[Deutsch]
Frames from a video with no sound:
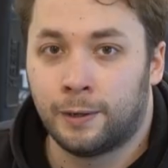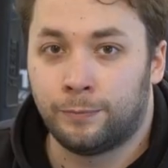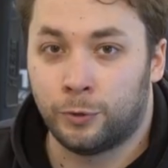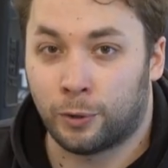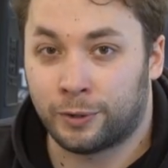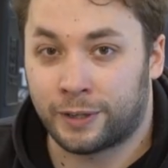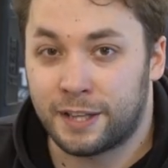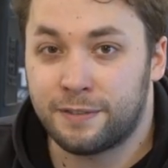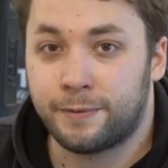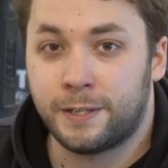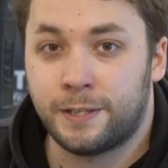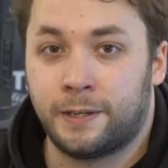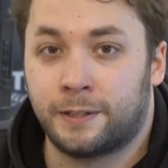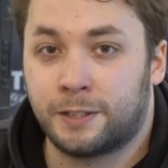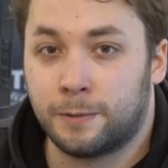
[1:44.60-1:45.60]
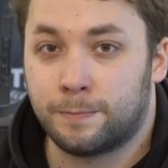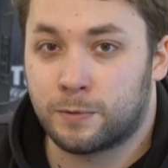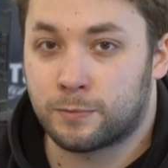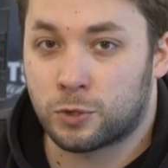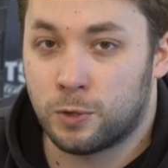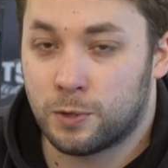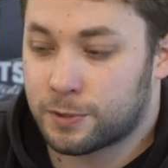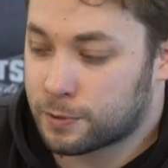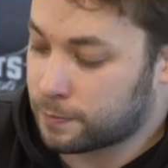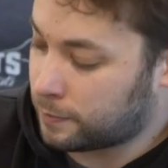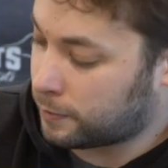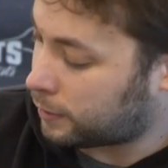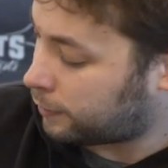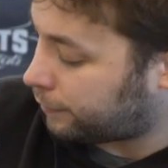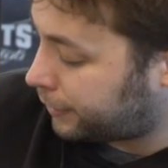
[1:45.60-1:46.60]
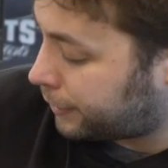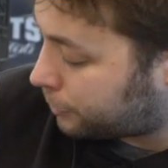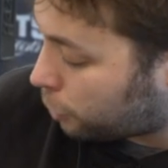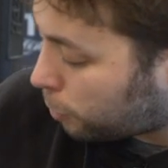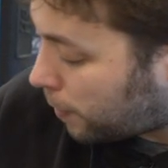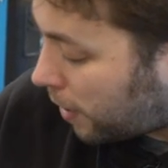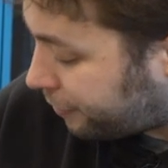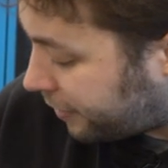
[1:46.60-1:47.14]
Noch ein ganz wichtiger Tipp zum Schluss. Wenn ihr doch mal